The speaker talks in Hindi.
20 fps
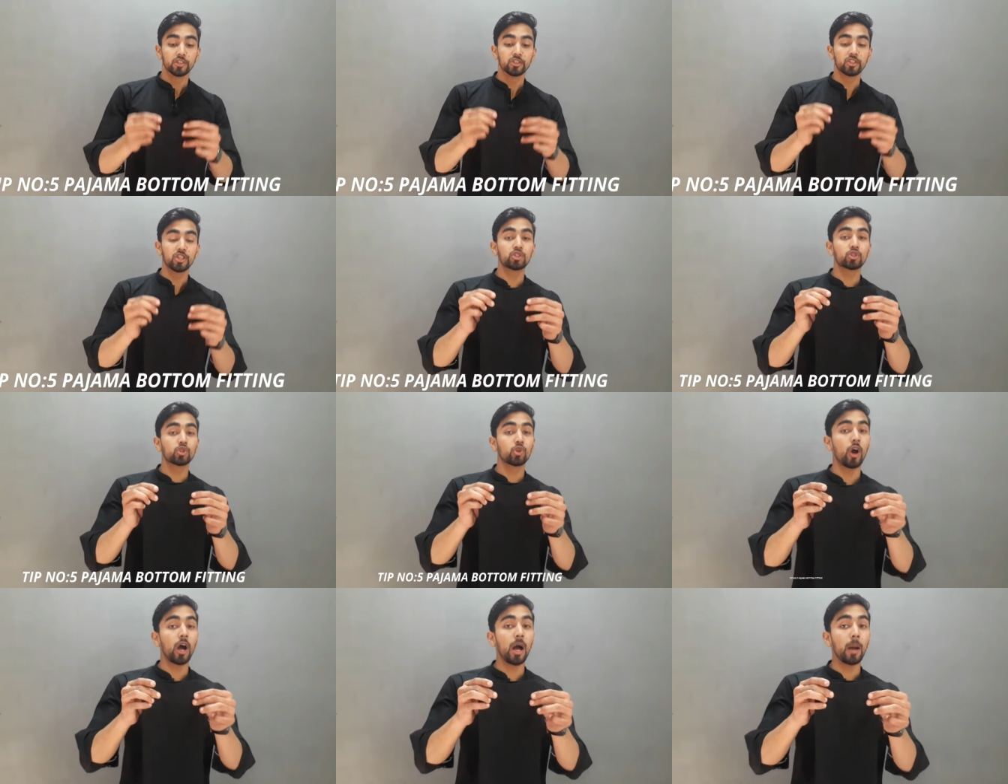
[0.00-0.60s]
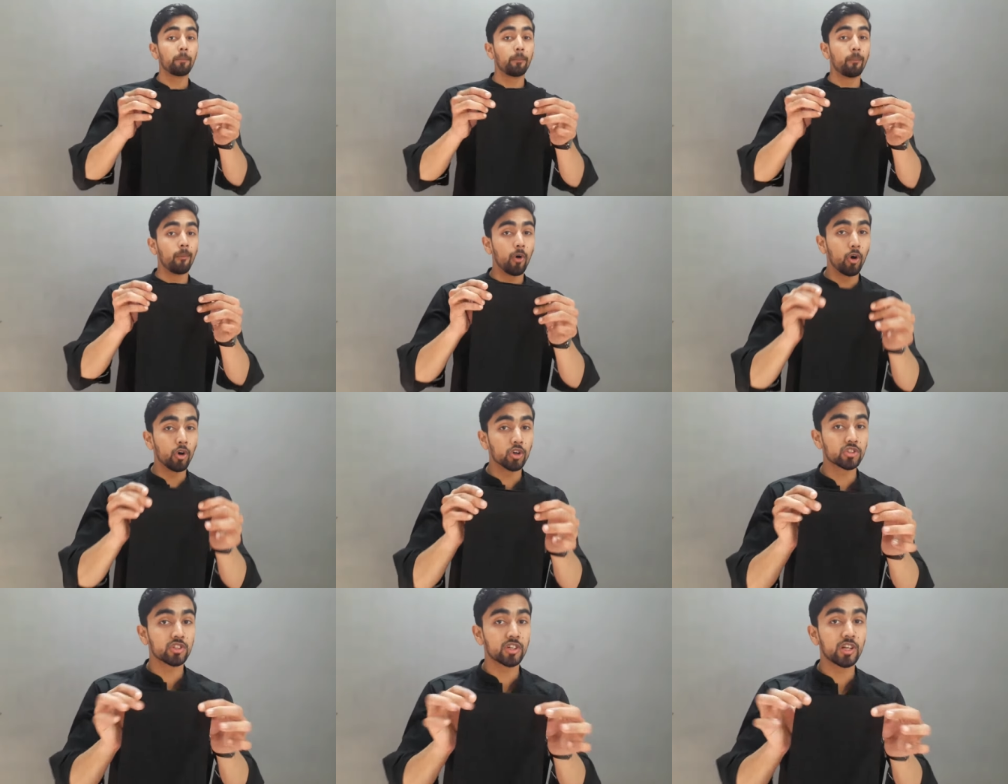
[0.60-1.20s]
जिसको आप
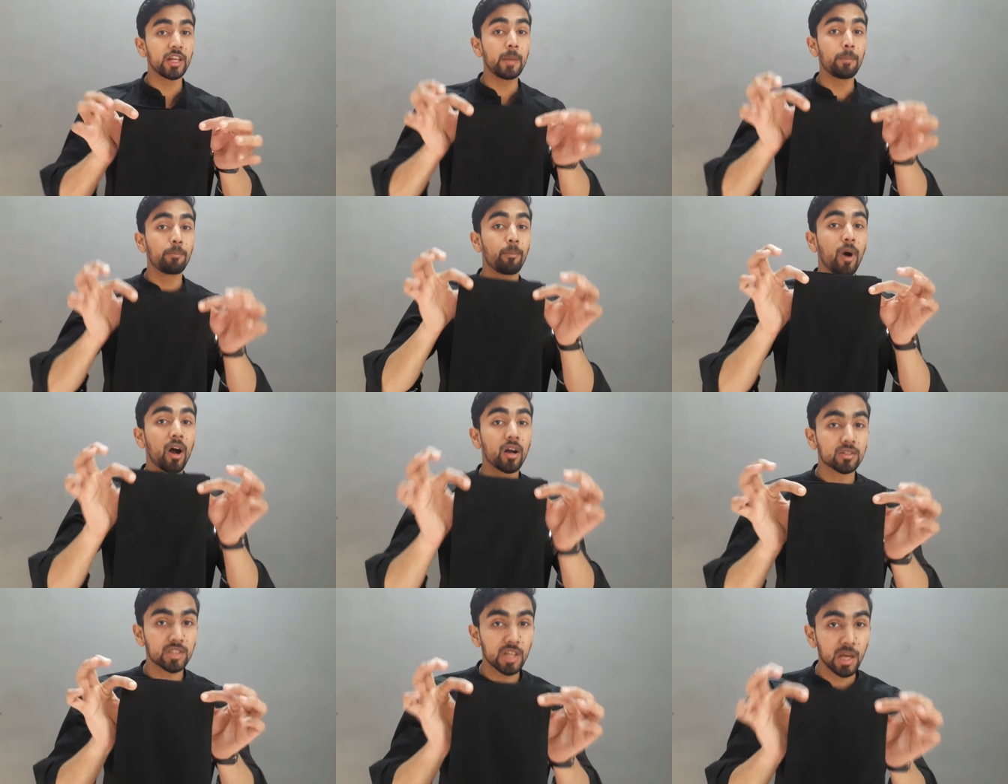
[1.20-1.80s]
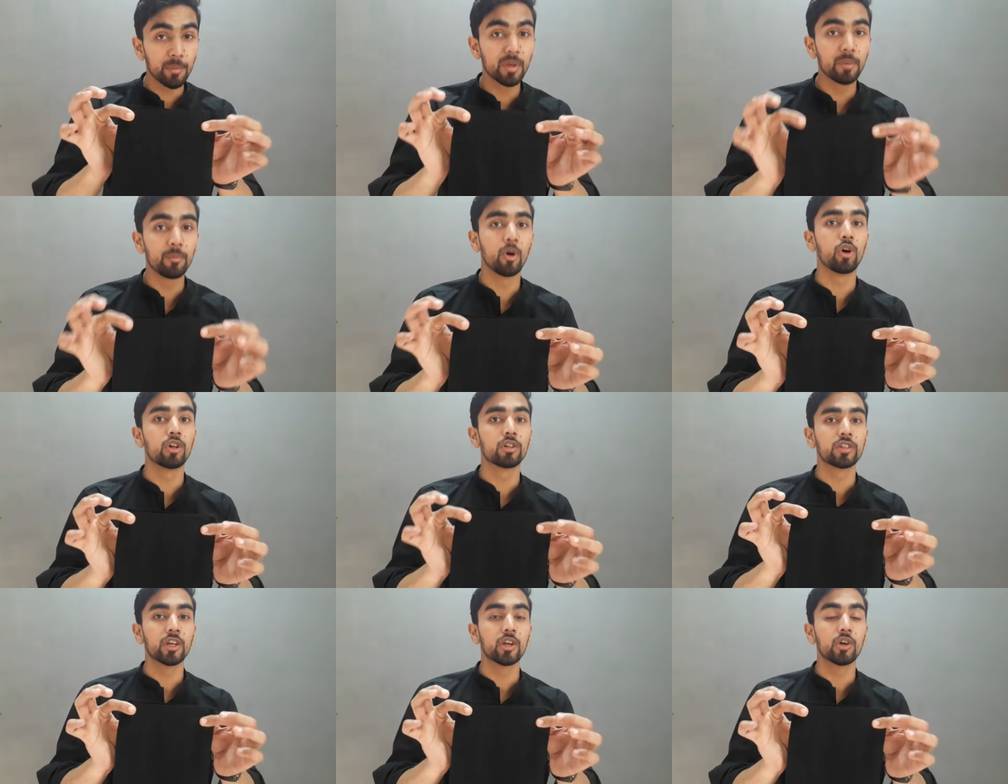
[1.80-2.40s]
मोस्टली पौचा भी
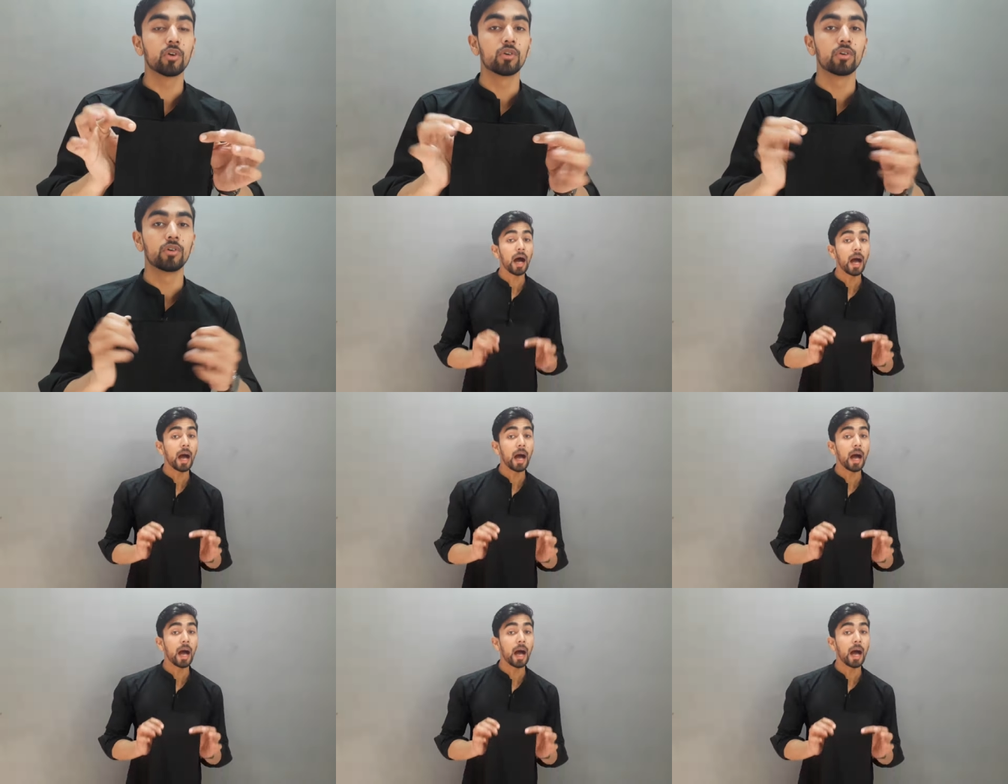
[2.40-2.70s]
बोलते हो